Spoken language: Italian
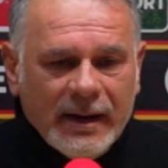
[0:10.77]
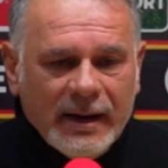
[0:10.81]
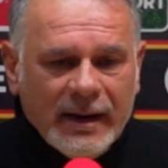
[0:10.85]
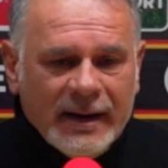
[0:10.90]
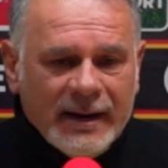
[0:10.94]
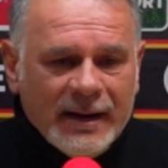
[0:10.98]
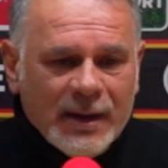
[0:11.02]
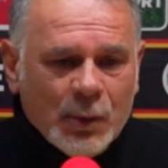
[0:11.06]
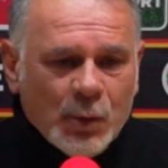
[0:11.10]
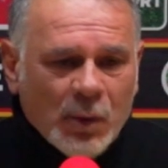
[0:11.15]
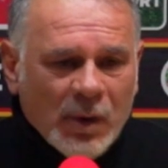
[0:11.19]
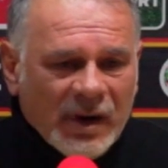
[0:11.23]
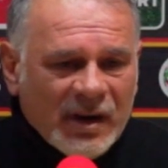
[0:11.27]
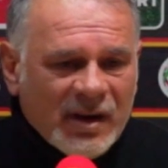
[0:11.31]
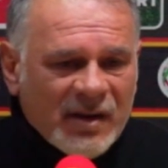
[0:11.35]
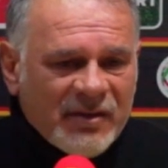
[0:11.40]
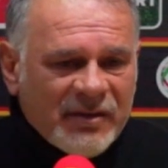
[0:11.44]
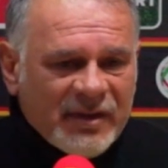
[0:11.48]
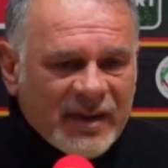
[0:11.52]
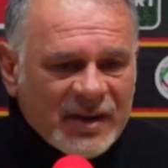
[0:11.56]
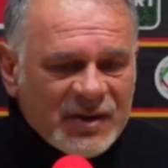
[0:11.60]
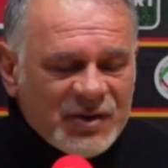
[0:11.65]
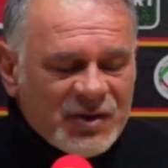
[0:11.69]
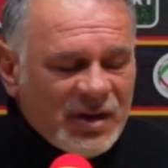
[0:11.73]
e di qualche
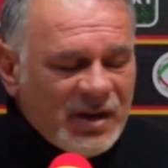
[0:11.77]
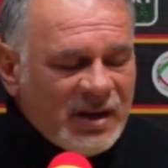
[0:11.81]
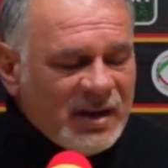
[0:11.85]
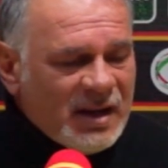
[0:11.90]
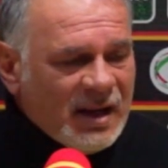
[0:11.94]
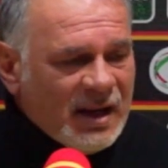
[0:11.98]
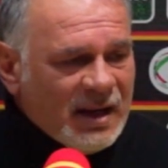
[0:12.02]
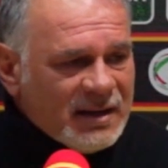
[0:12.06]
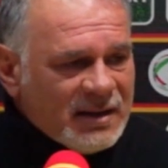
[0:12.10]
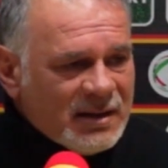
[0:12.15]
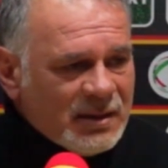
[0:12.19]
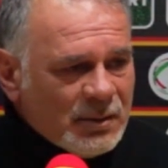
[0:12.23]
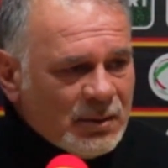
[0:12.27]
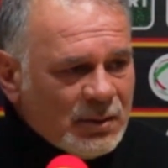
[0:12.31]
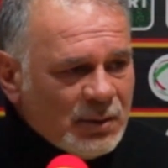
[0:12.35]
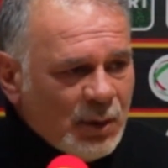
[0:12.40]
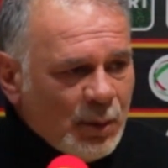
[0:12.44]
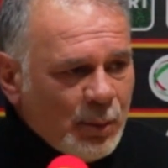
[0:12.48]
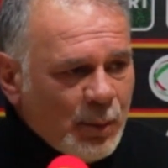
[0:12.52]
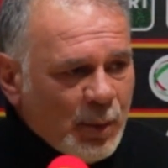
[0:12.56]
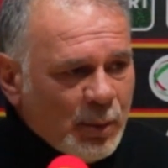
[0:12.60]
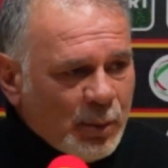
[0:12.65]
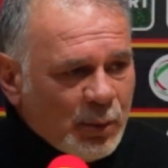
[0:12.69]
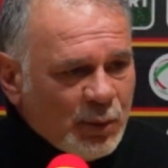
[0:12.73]
fragilità secondo
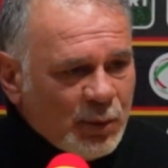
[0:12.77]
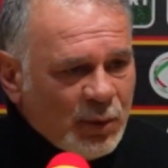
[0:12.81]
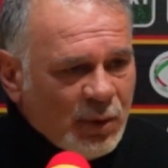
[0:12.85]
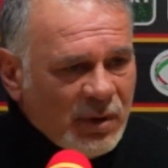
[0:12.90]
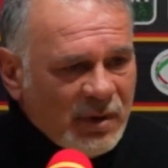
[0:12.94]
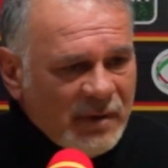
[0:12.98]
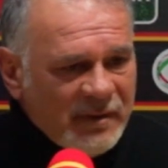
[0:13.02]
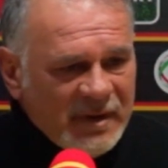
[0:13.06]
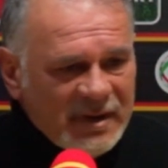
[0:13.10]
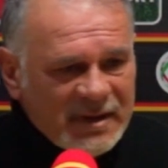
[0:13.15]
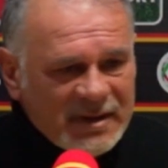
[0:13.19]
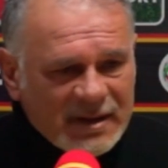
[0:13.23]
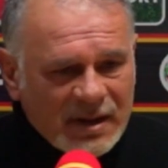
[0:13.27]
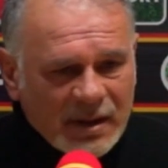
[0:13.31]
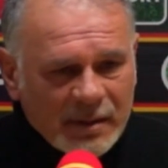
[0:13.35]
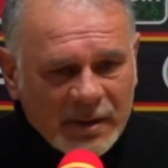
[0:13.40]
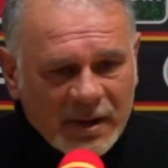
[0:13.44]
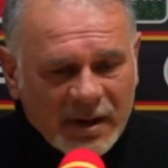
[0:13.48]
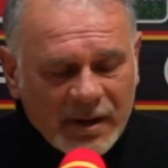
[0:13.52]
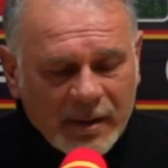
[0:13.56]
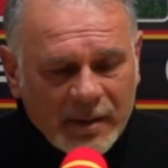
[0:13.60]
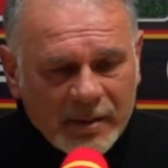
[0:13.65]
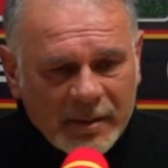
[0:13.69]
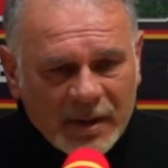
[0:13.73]
il mio punto di vista,
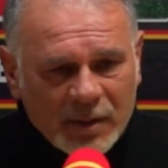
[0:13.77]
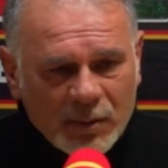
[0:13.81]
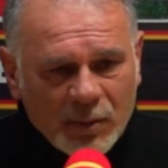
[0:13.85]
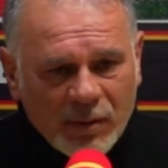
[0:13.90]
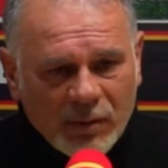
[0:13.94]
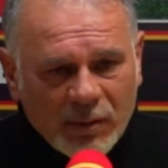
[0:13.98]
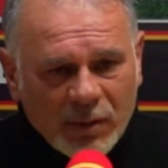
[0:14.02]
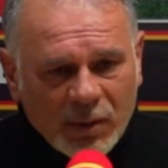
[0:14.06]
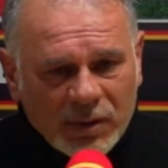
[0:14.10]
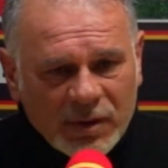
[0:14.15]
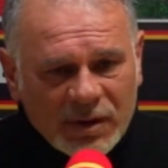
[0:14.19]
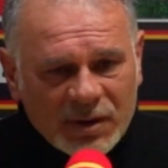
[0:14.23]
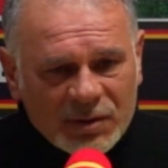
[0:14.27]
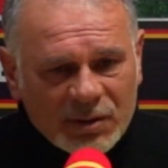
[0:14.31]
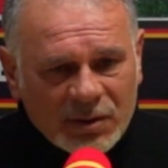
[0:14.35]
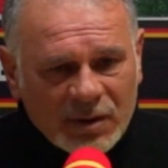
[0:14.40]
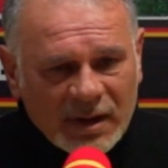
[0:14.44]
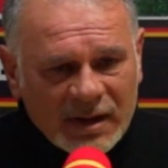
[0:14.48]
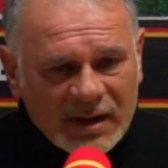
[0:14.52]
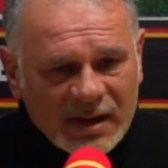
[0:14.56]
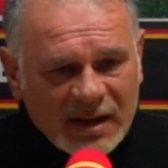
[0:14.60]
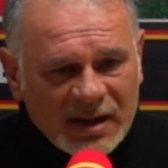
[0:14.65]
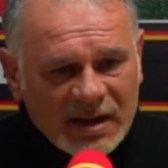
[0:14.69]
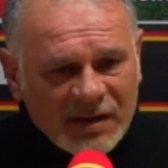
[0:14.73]
perché per due volte sono
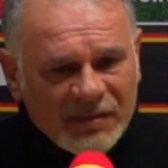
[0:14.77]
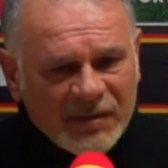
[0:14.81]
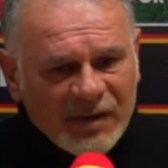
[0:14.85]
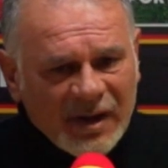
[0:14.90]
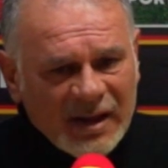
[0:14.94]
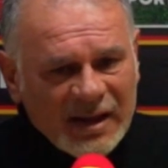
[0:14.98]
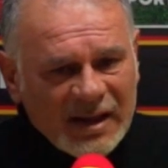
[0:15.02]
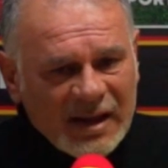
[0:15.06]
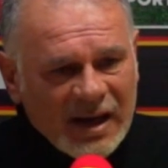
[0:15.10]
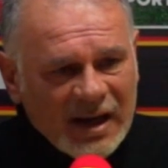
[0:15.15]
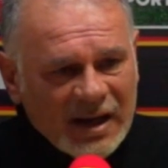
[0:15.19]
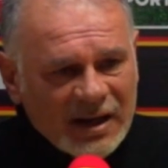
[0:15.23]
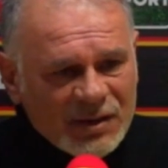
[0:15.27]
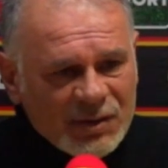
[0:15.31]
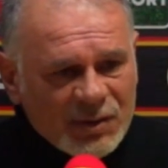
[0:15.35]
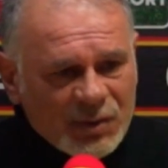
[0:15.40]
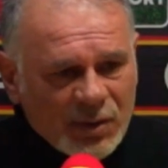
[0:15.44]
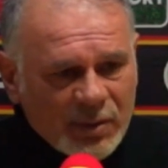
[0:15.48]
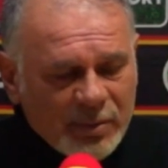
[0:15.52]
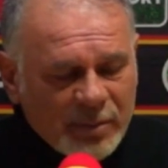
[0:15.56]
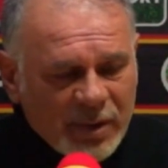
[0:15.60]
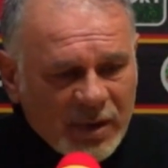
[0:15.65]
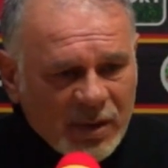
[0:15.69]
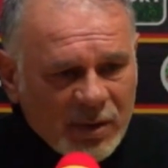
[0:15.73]
andati in vantaggio
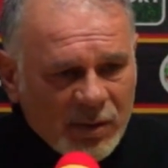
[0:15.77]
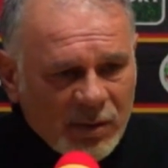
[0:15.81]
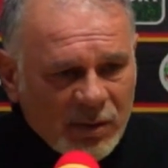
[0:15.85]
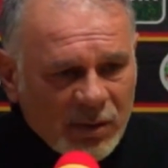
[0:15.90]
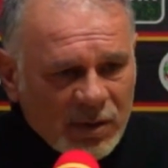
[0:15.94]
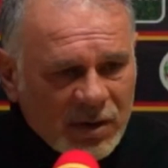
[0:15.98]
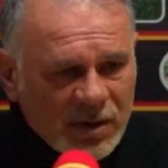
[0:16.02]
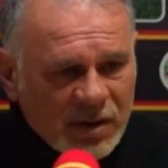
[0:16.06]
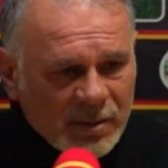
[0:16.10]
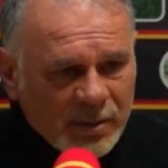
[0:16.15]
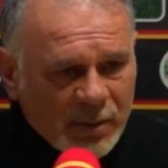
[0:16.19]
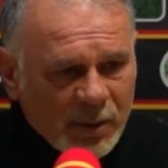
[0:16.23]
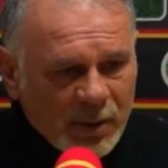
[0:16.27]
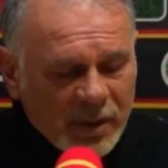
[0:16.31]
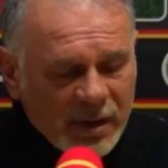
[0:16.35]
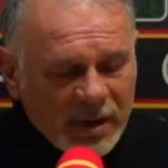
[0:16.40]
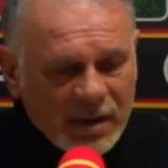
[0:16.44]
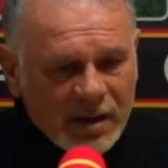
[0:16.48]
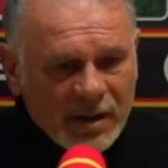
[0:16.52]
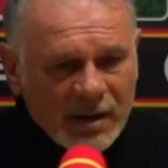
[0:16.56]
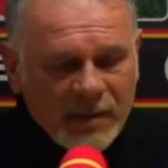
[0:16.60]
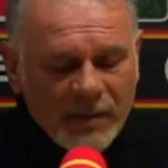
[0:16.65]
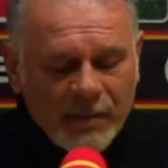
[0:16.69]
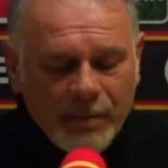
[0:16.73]
e per due volte
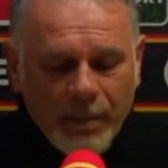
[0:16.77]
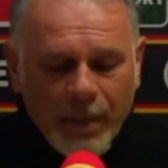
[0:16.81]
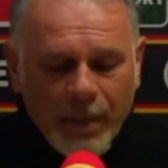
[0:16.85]
poi